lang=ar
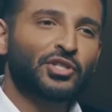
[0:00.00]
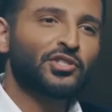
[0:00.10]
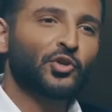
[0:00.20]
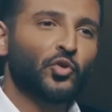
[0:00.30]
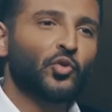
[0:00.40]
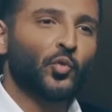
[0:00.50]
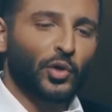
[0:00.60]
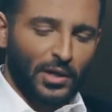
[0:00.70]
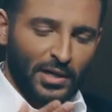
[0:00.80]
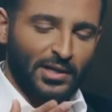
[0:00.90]
الشخص يكون
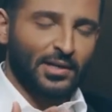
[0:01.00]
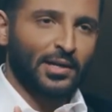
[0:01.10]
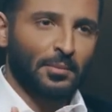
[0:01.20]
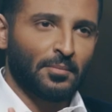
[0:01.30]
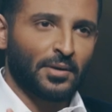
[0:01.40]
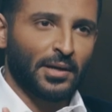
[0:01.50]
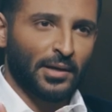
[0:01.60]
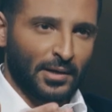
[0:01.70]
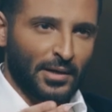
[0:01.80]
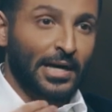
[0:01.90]
هو يعني
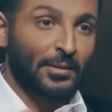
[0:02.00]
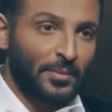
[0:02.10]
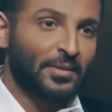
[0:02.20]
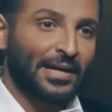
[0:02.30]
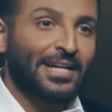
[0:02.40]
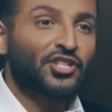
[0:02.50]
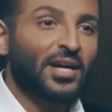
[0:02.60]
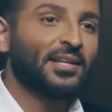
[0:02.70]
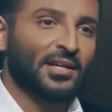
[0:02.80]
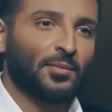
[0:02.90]
حاببني
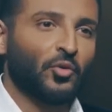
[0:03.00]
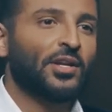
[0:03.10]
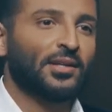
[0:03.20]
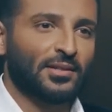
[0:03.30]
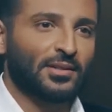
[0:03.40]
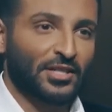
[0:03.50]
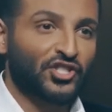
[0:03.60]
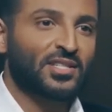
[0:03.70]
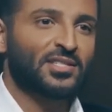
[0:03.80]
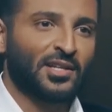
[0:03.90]
عشاني انا مهند
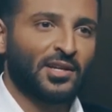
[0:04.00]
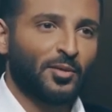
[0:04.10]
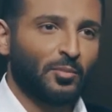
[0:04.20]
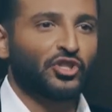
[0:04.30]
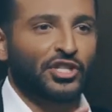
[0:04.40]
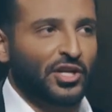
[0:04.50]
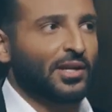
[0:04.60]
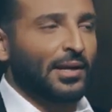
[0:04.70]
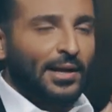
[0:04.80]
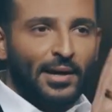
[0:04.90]
كشخص مش
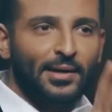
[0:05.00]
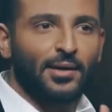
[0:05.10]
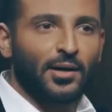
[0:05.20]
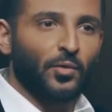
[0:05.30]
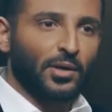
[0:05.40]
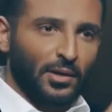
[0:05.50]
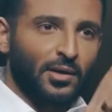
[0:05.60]
عشان الهاله او ايوه